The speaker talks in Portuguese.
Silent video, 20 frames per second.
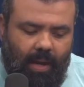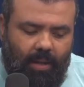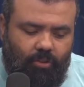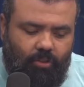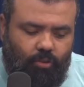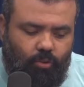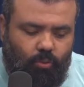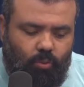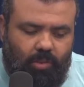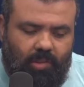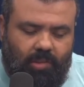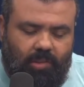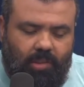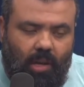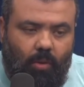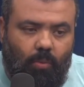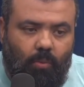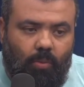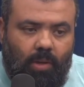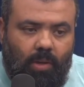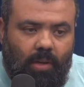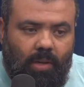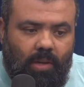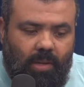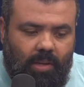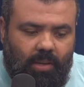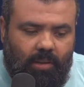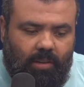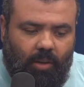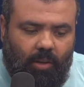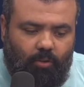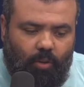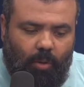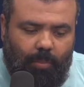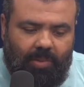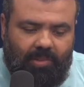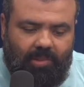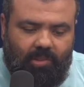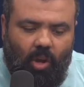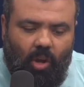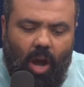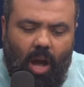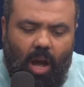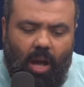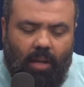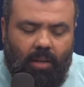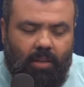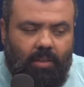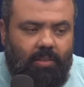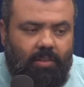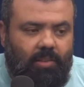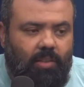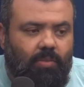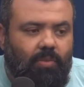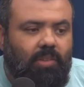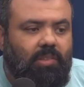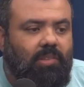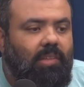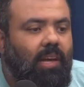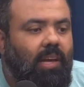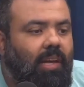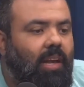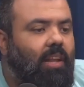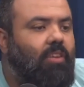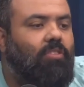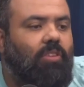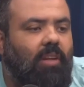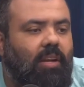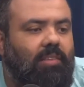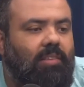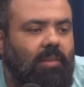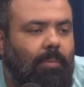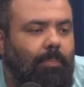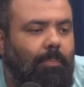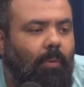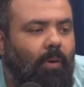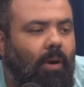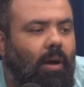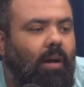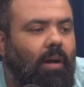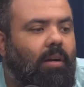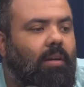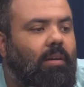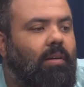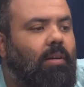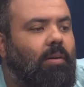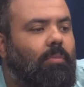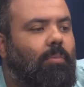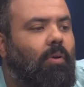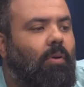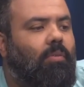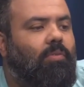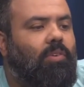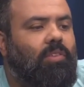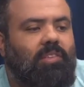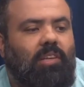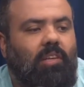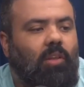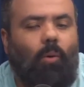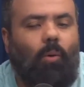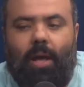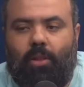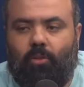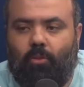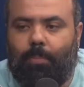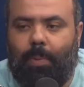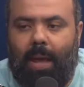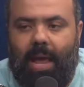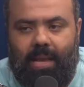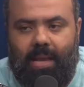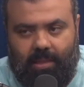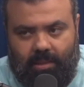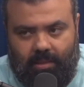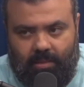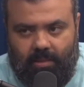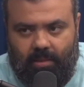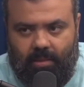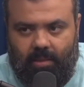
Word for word: a discussão e transforma assim: ó, se você acredita nessa porra, pô, você não é do bem.